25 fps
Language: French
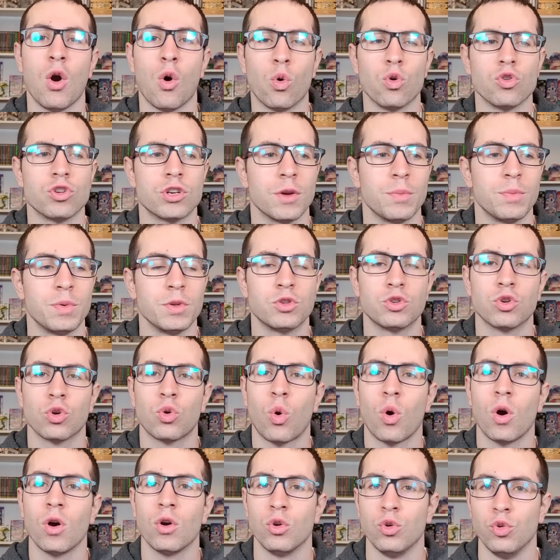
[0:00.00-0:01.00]
au chapitre, je
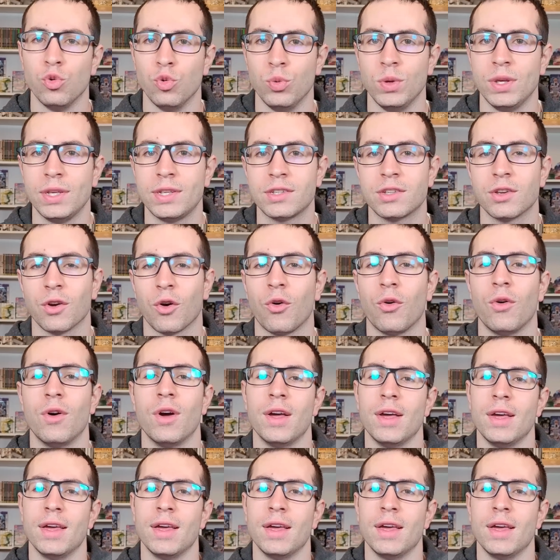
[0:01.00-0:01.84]
crois, 800.